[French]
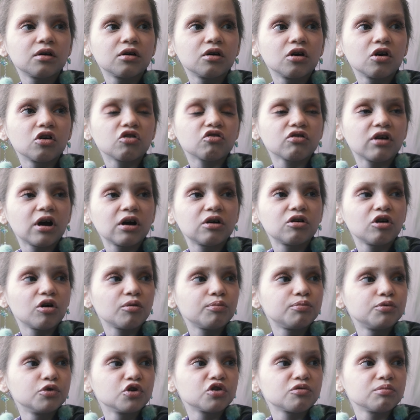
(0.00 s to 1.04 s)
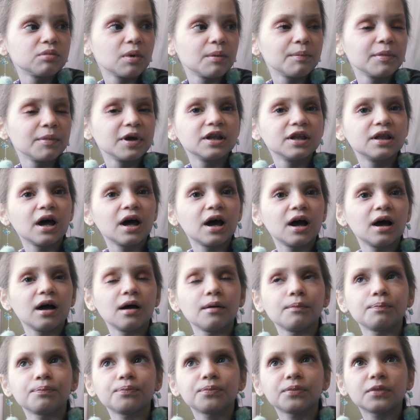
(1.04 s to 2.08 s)
je vais encore plus m'aimer dans,
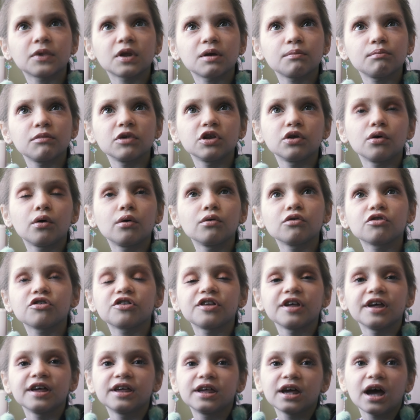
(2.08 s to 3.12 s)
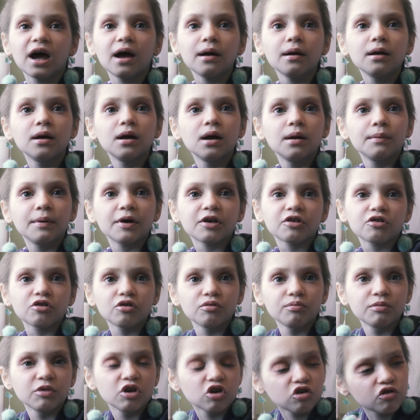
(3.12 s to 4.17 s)
mettons, de Parce que
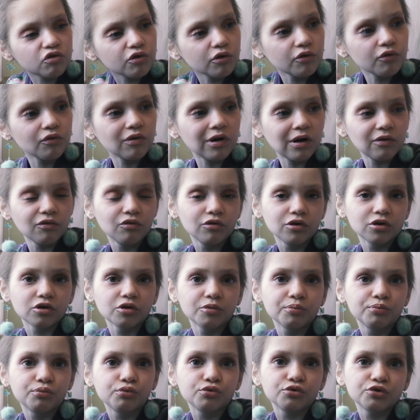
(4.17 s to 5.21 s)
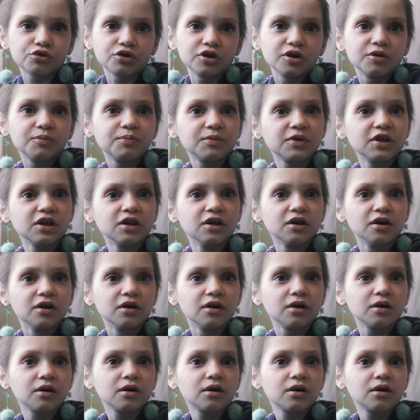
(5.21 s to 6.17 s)
mes cheveux vont avoir repoussé, puis euh,